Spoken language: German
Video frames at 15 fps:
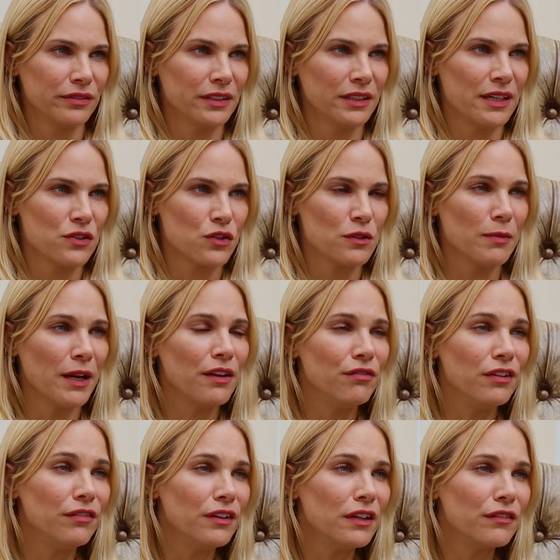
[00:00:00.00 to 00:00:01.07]
Ne? Also ich meine,
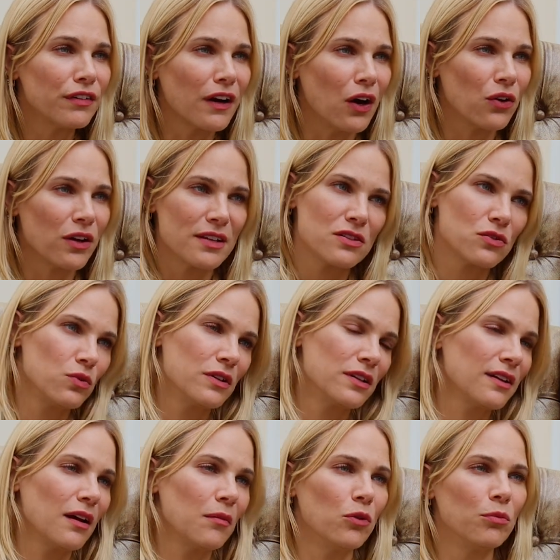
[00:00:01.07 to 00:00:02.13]
wie viele Frauen hast du
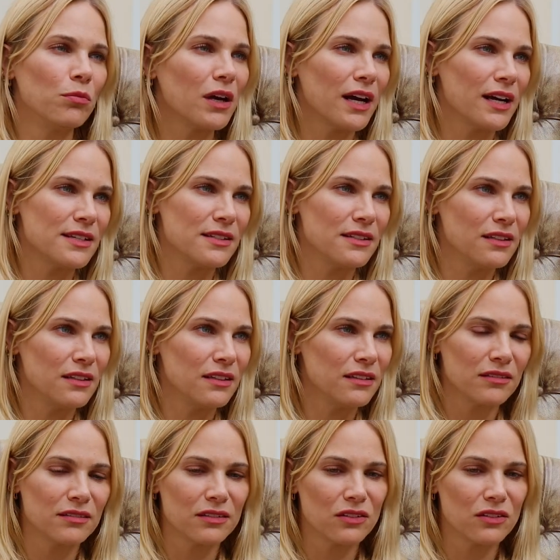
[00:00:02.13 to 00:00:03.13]
in deinem Umkreis, die